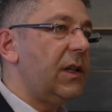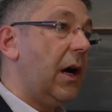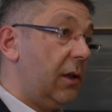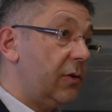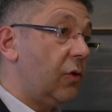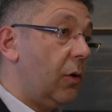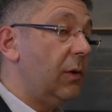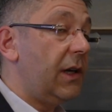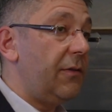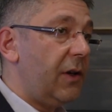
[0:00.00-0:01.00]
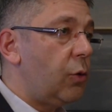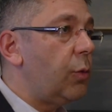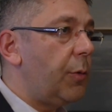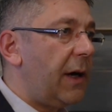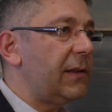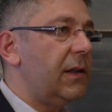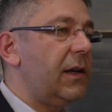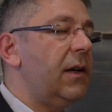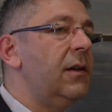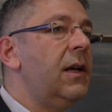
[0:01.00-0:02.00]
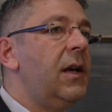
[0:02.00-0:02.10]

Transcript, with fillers: Yağlı tohumlara ve hububatlara